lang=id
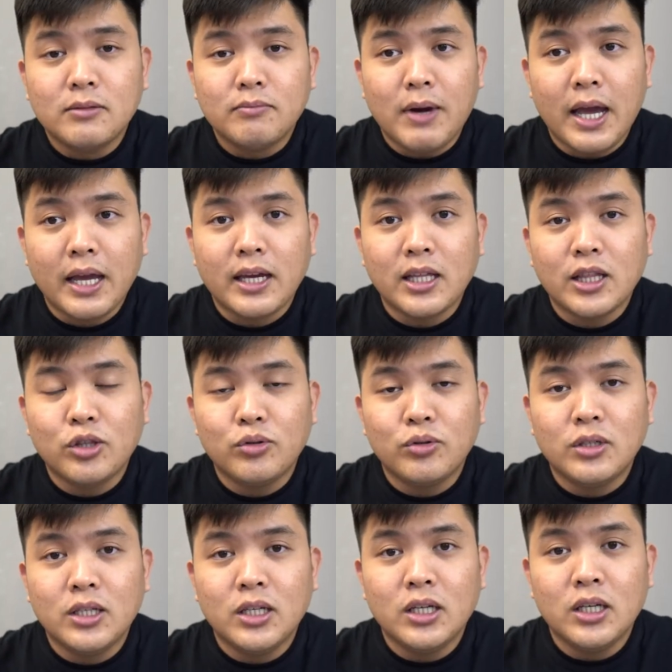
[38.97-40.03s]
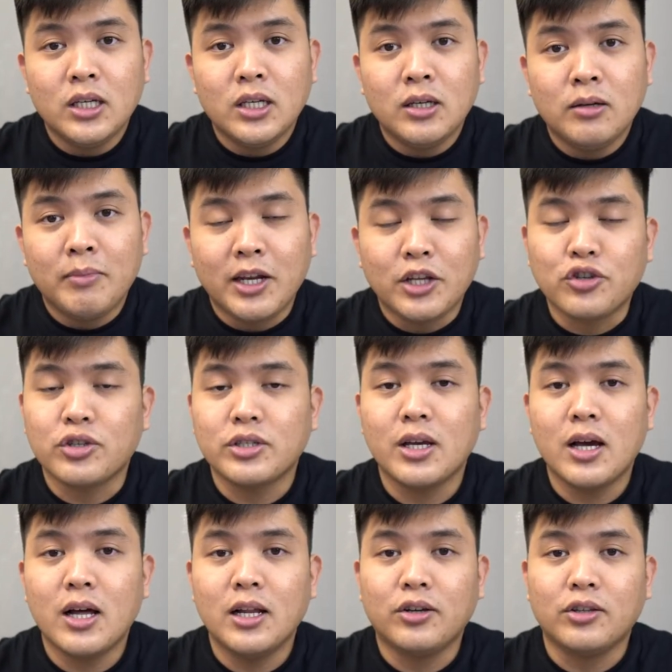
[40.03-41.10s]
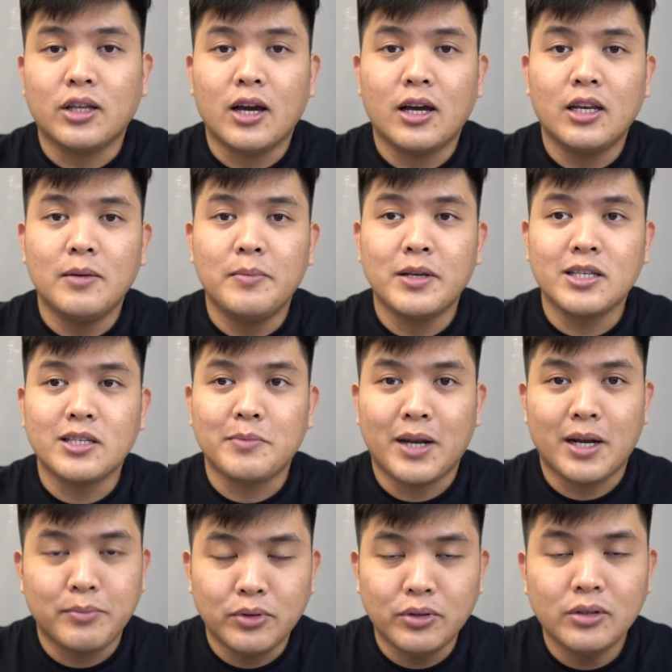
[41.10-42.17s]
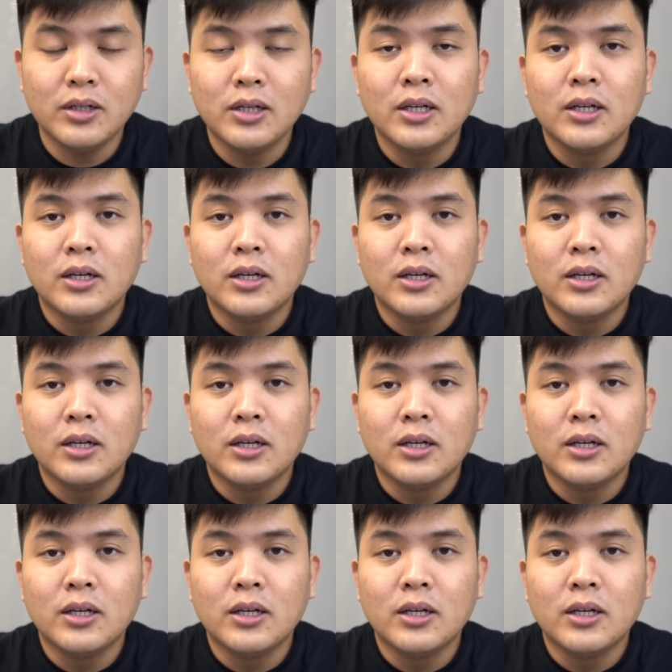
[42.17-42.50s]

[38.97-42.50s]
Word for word: Baik itu di media sosial gitu ya, di bisnis manapun